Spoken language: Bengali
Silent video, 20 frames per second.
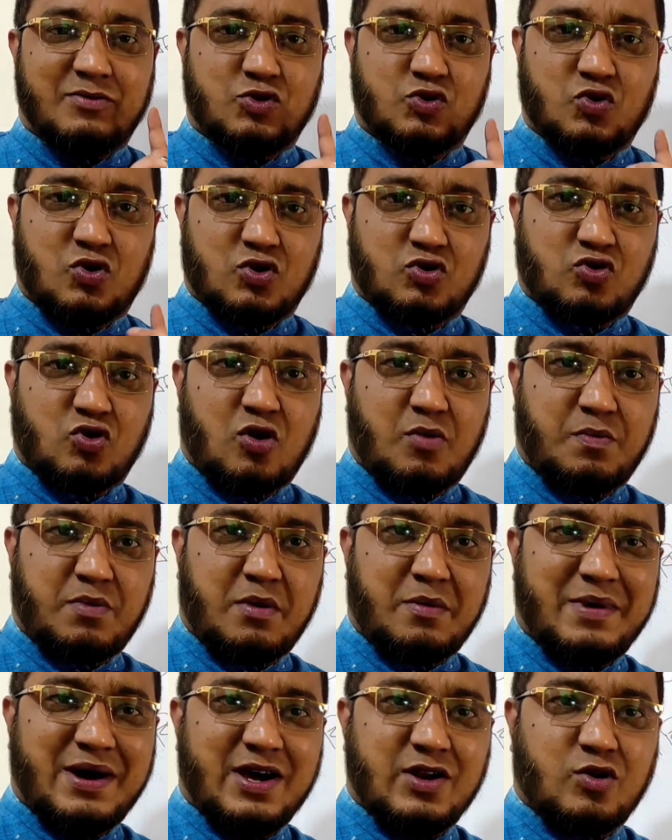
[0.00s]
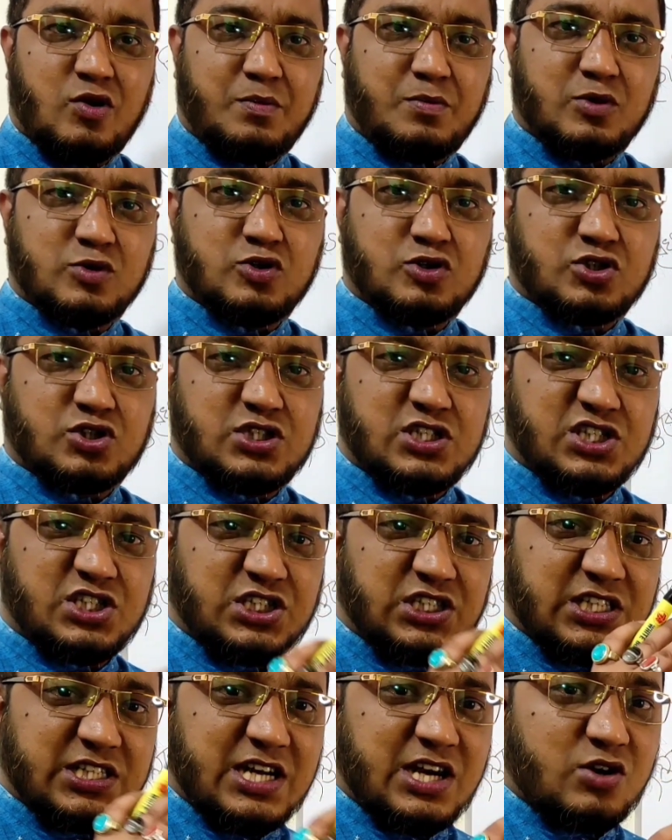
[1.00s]
যত অপমান অপদস্থের
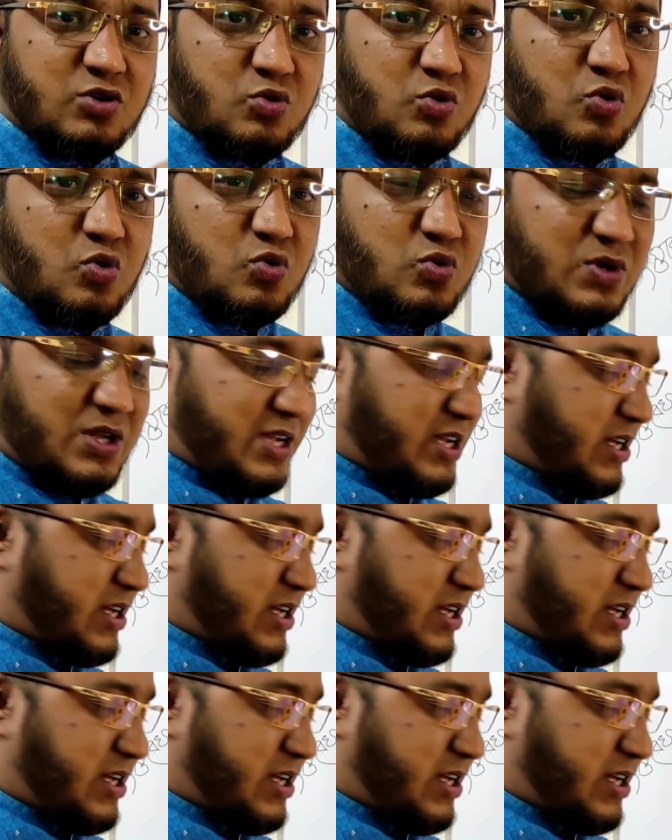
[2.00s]
শিকার করুক না